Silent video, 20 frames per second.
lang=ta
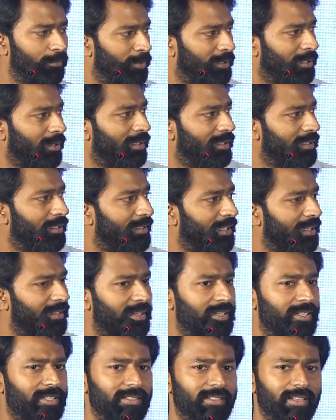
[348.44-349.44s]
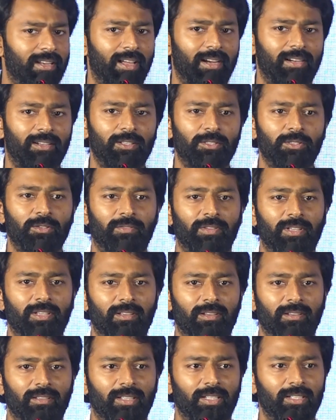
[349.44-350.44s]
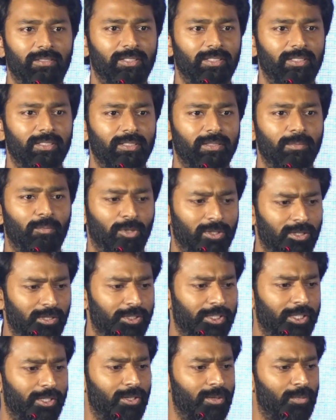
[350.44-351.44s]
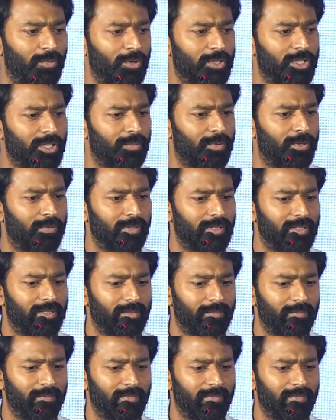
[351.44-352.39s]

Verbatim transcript: வித் ஆல் த டெக்னீஷியன்ஸ் அண்ட் ஆக்டர்ஸ் ஆஃப் இயர் இங்கே வந்து முதல் ஷெடியூல் முடிஞ்சப்போ வந்து